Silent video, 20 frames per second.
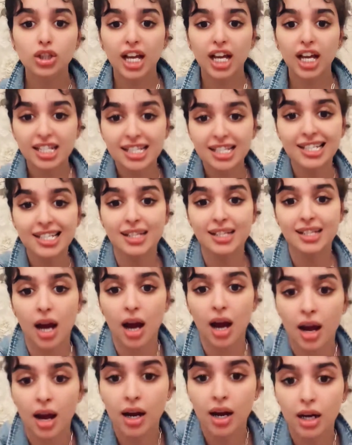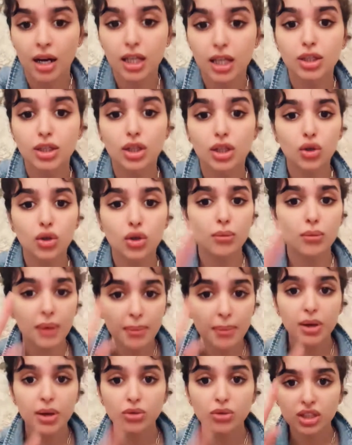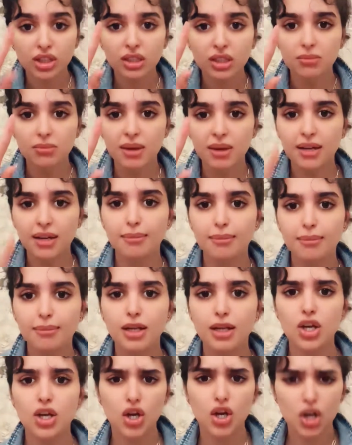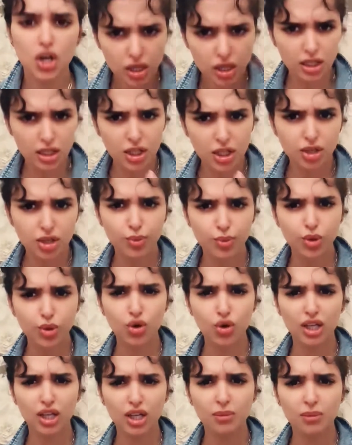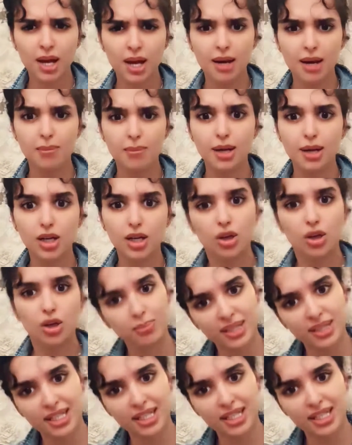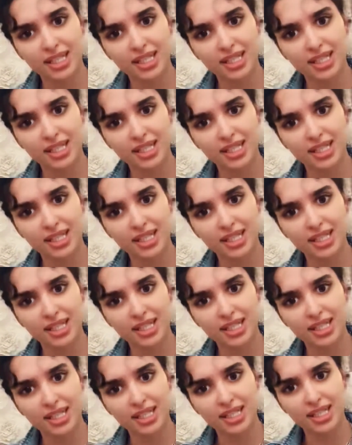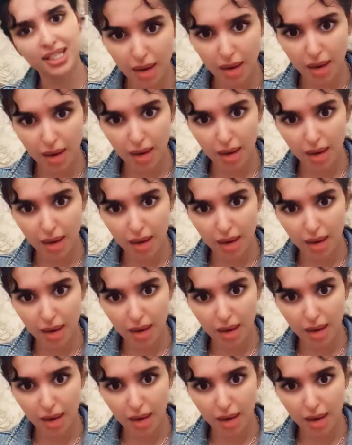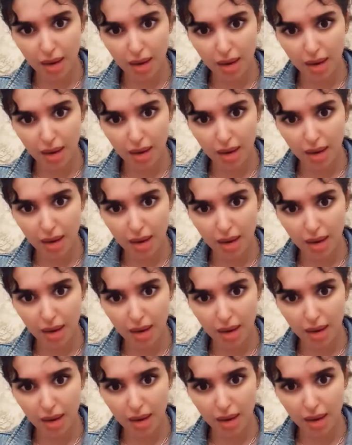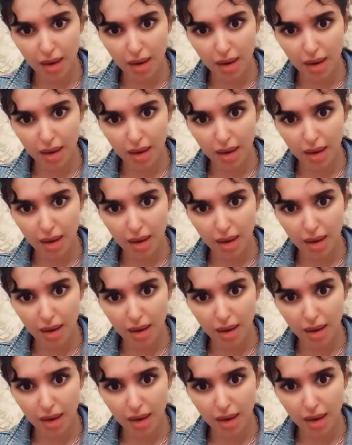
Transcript: كنت حزينة قلت لكم أبي اوصل 8 مليون جبتوا لي 8 مليون بسرعة قلت لي قلتوا لي أبشري وجبتوها